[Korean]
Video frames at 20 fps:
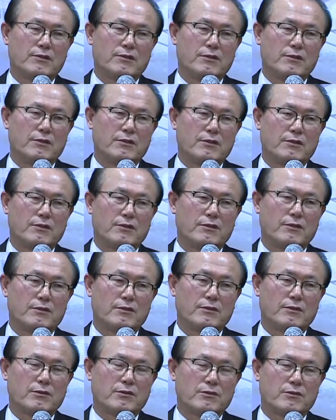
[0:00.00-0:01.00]
예.
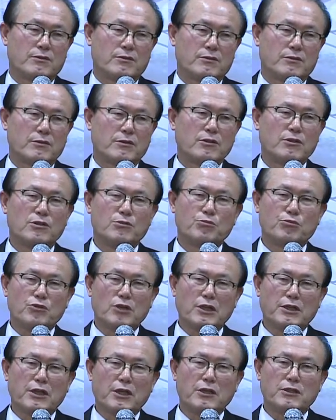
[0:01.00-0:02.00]
그런
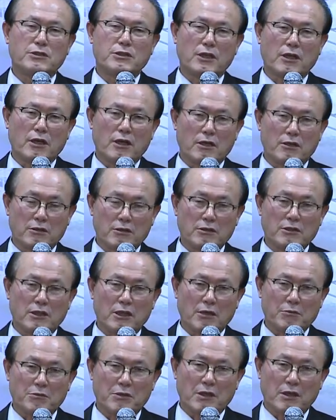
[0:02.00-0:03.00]
분한테는 제가 그런
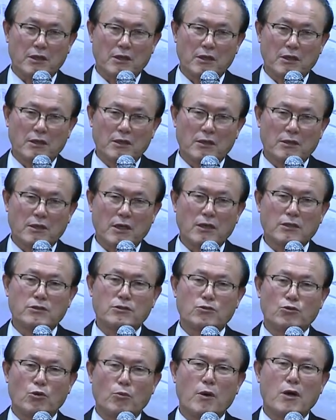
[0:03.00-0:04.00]
얘기 합니다.
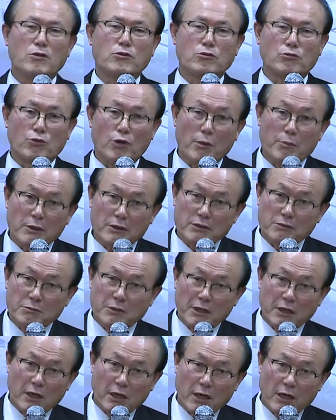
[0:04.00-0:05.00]
당신 노방전도
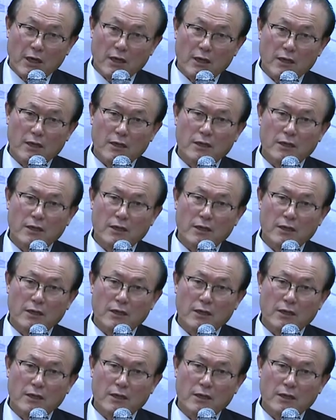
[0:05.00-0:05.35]
해봤습니까?